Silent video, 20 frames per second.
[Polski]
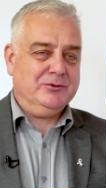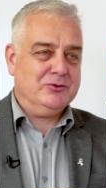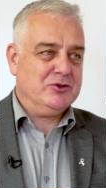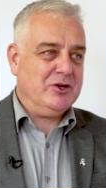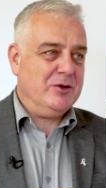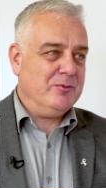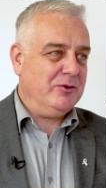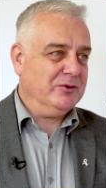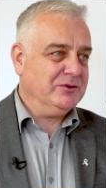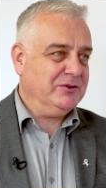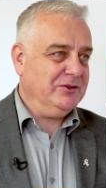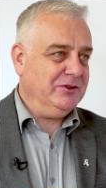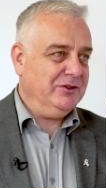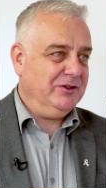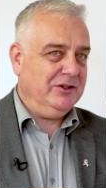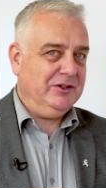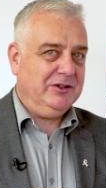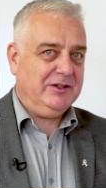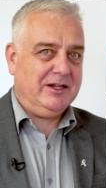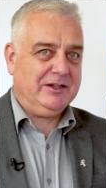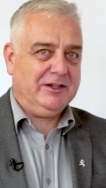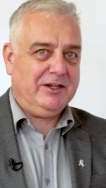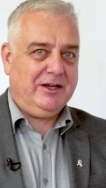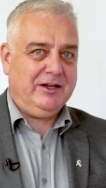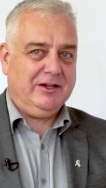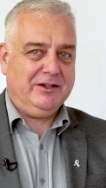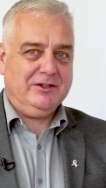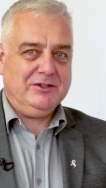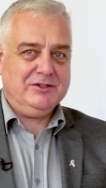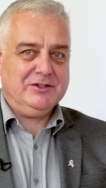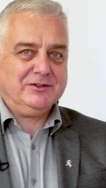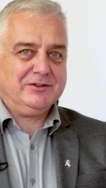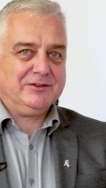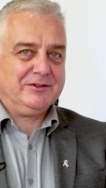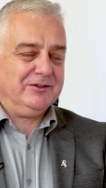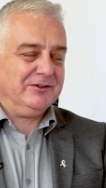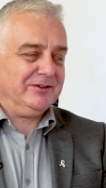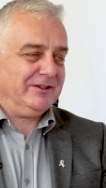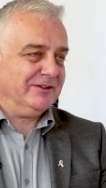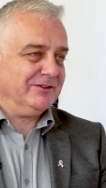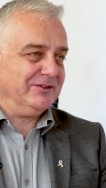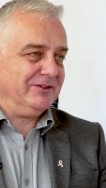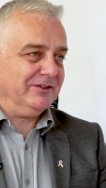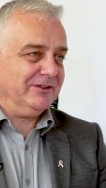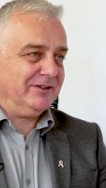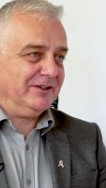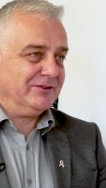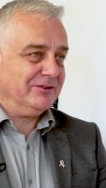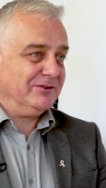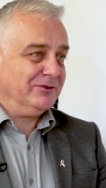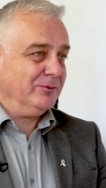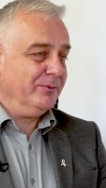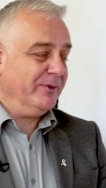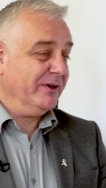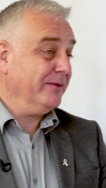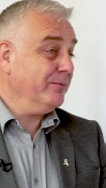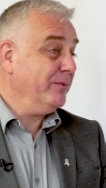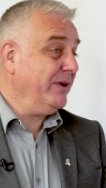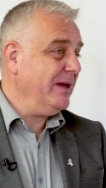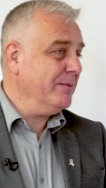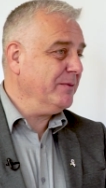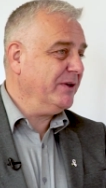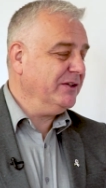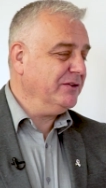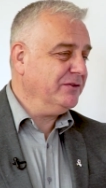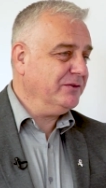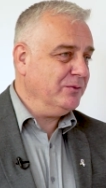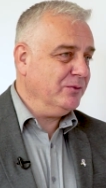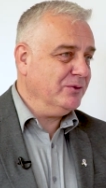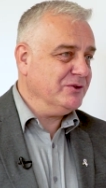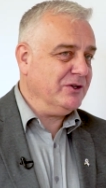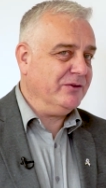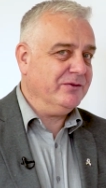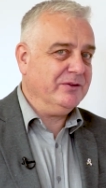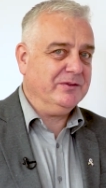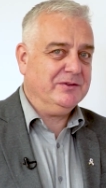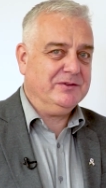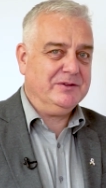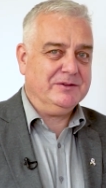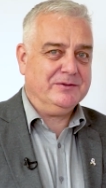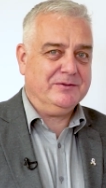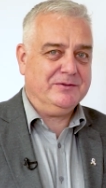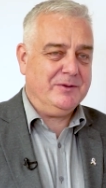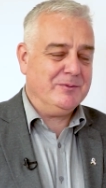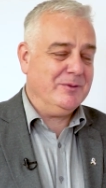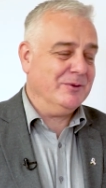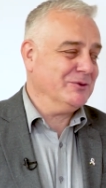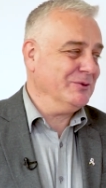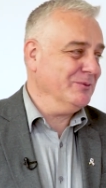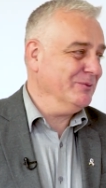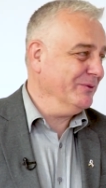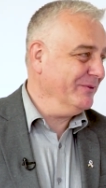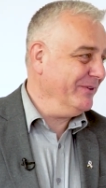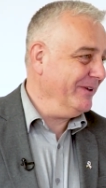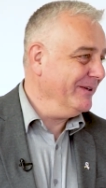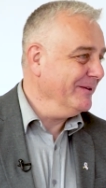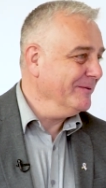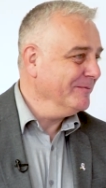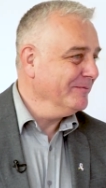Dużo emocji i tata, i dziecko, także, także super. Brałem kiedyś w tym udział, więc wiem o czym mówię.